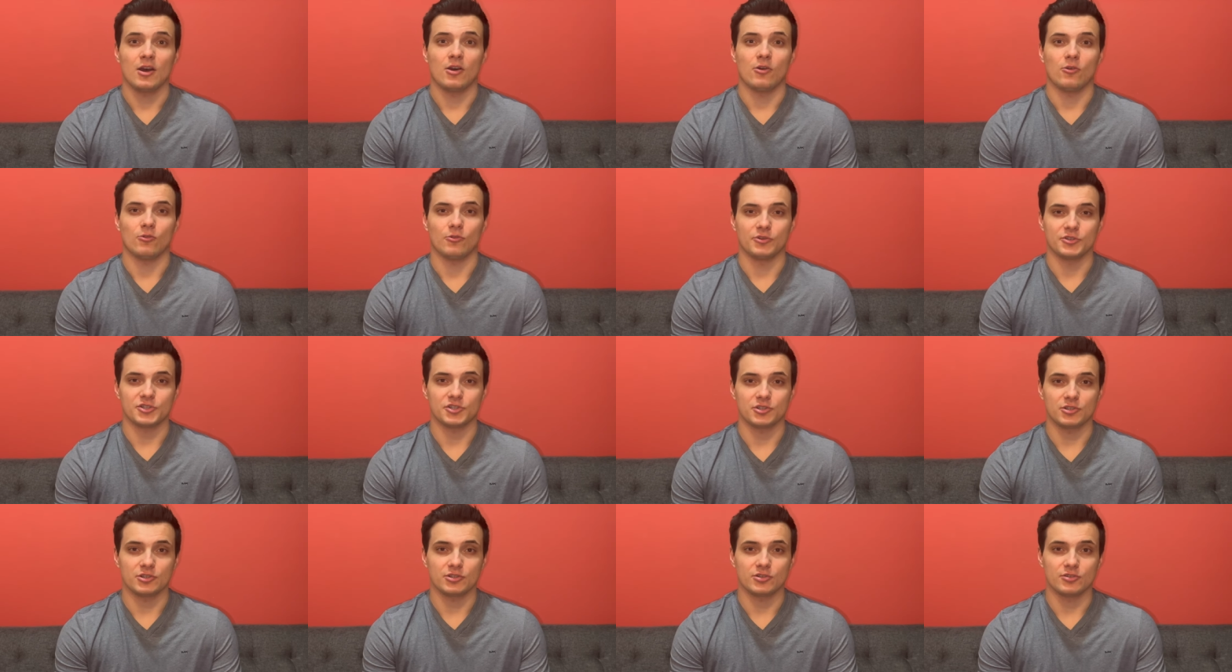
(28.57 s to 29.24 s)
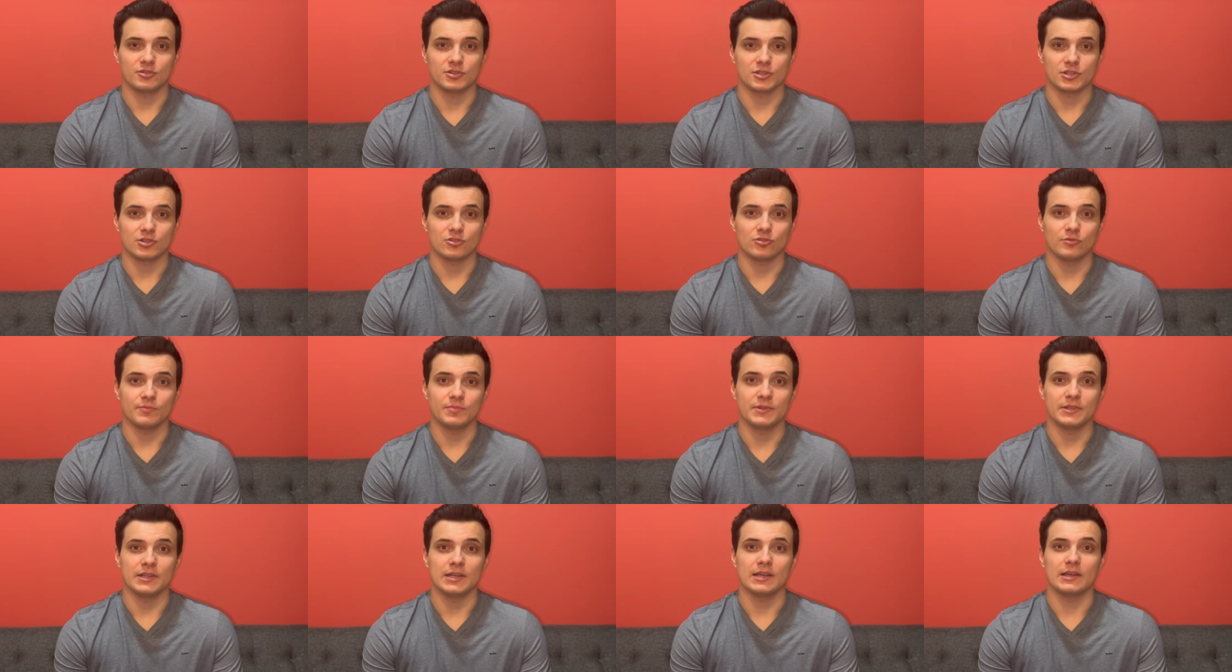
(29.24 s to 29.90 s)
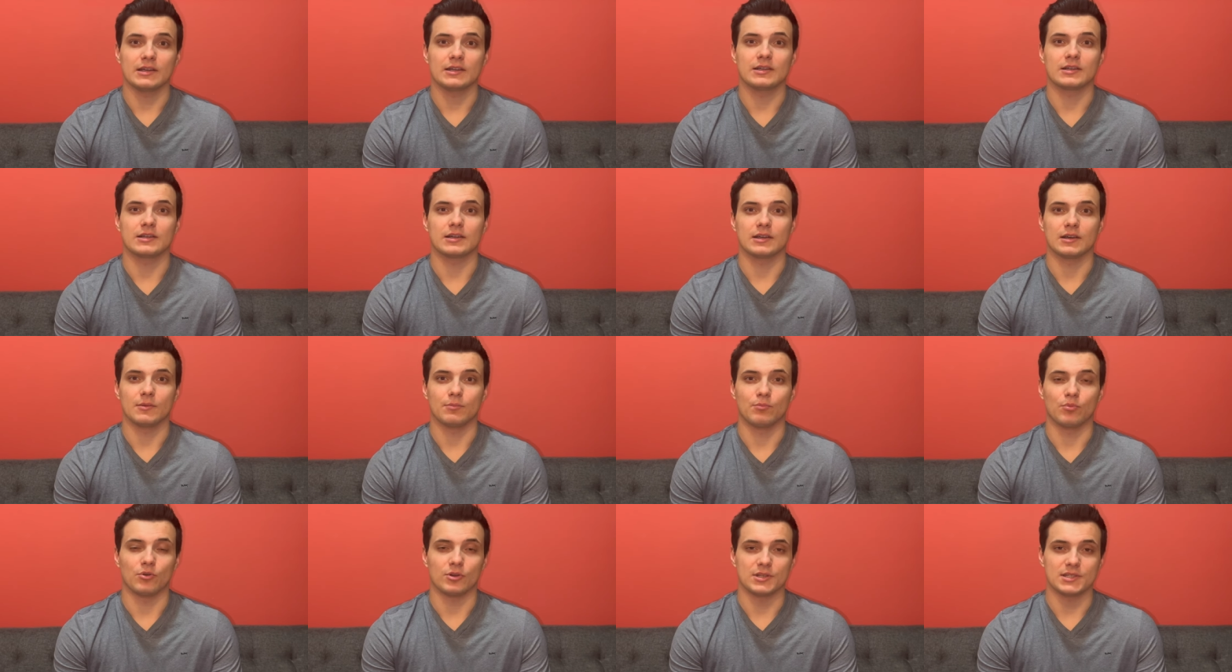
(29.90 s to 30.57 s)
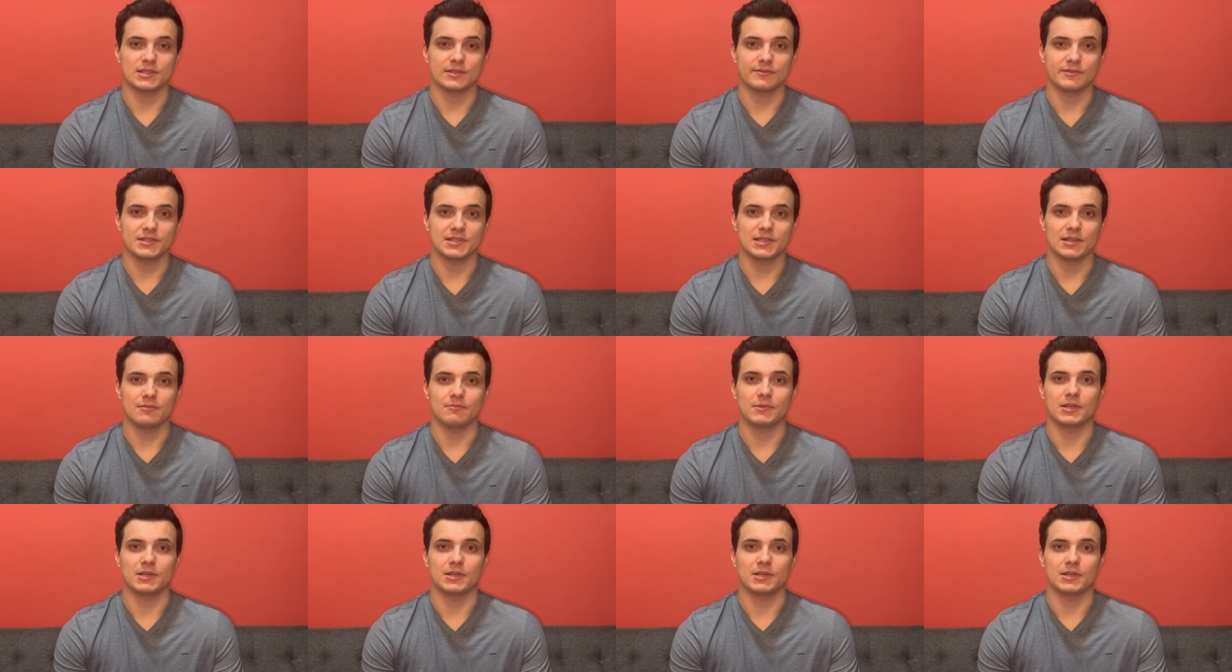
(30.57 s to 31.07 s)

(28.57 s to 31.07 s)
очень дружелюбное к пользователям,